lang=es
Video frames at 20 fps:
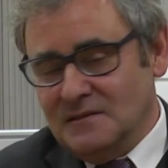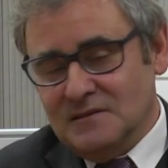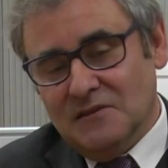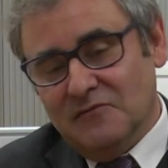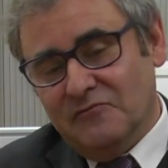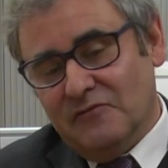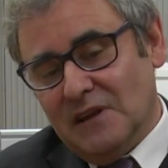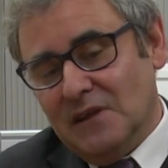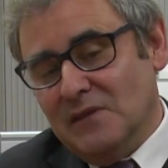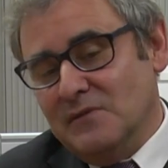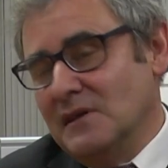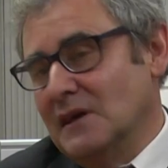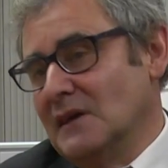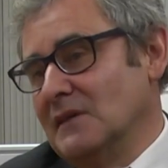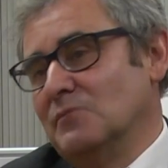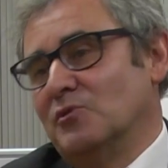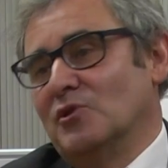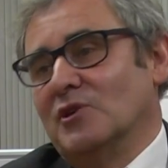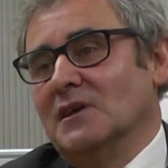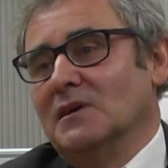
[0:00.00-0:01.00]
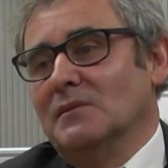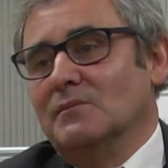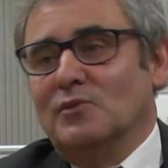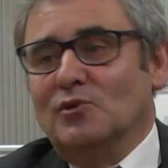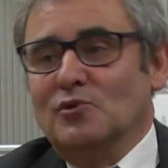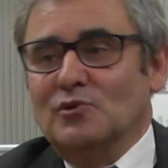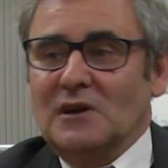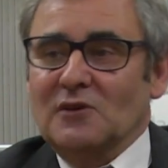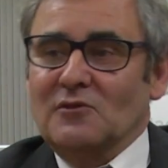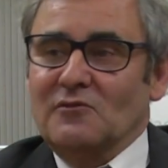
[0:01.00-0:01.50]
diferencia de, por
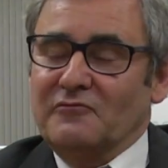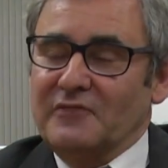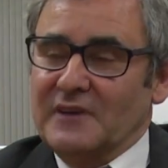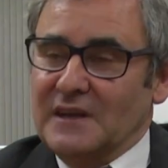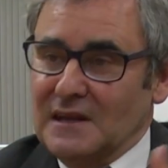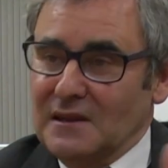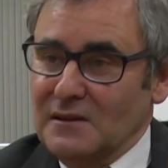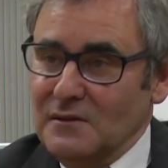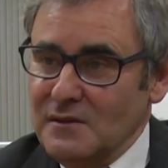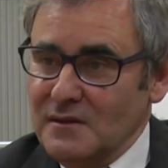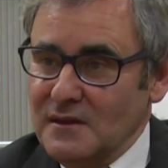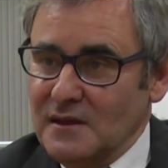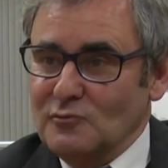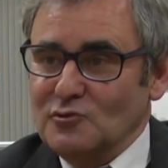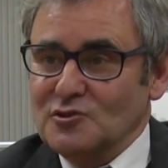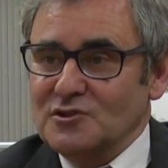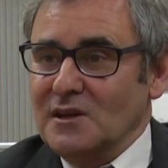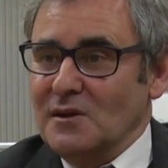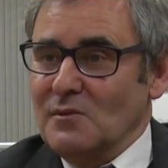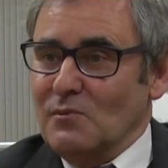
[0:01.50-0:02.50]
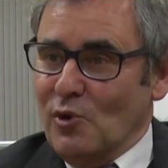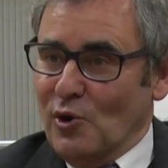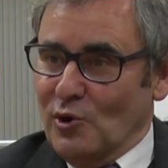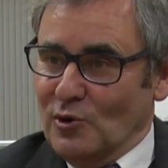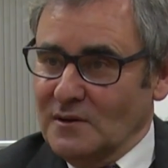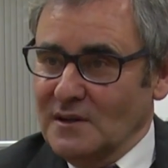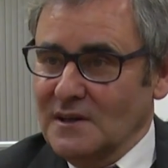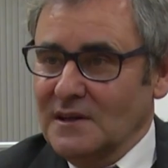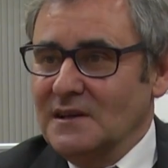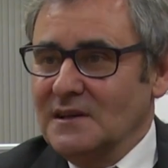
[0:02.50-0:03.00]
ejemplo, una conferencia, un
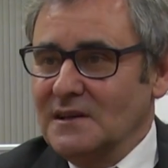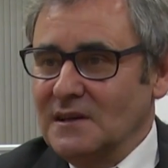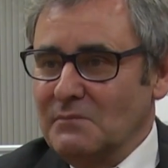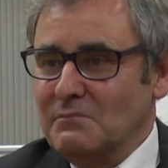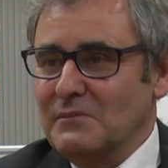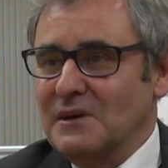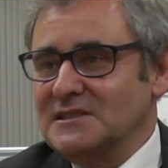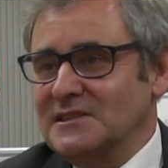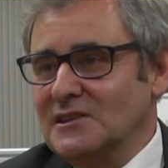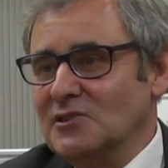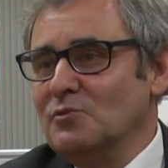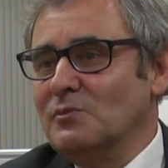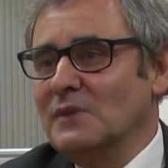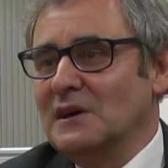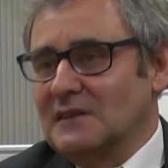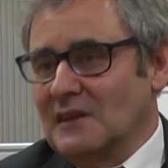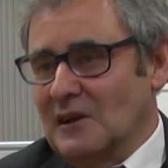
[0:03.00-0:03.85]
sermón, que es más serio y más